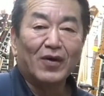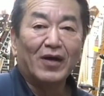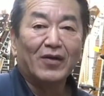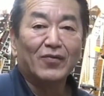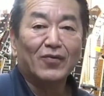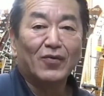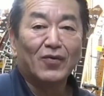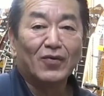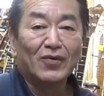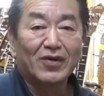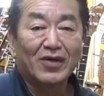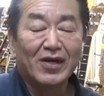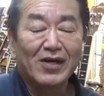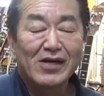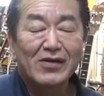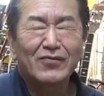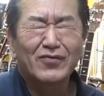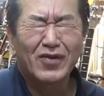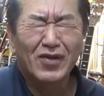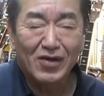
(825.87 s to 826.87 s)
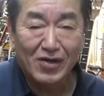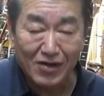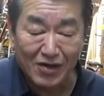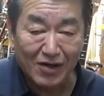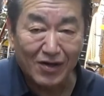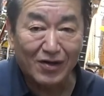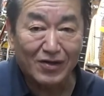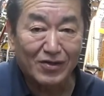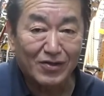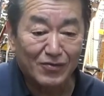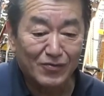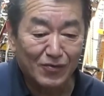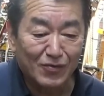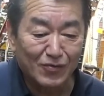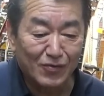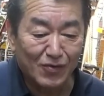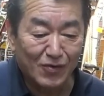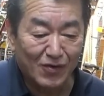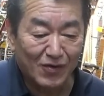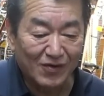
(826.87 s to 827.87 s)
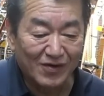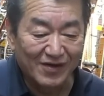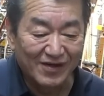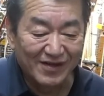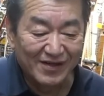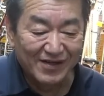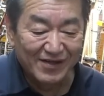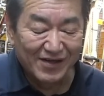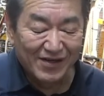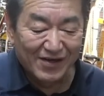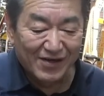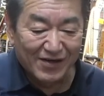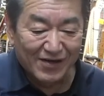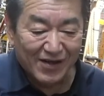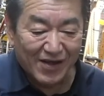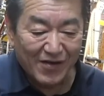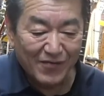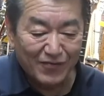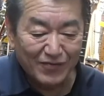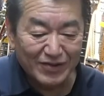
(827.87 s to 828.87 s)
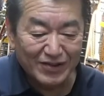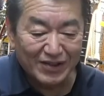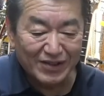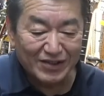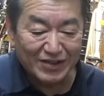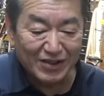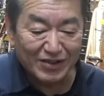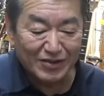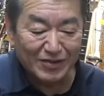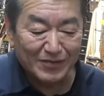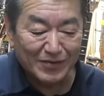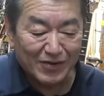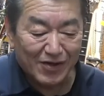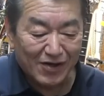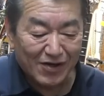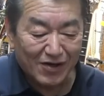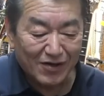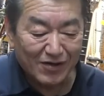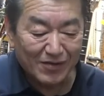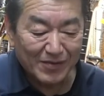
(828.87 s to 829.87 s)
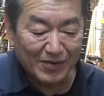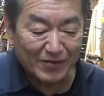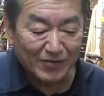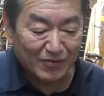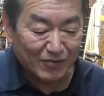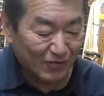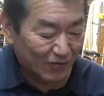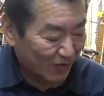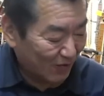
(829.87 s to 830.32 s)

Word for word: のキャラクターが昨日の FG188 から赤ラベルとな